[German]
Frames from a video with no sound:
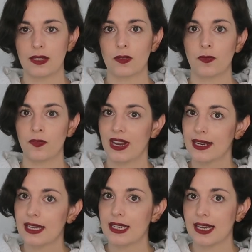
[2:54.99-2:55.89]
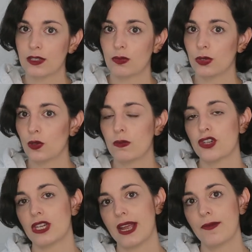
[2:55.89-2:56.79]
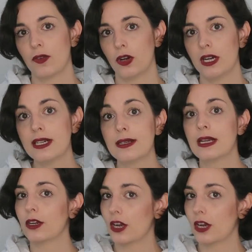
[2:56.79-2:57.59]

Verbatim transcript: Also wenn ihr da sowieso bestellen wollt,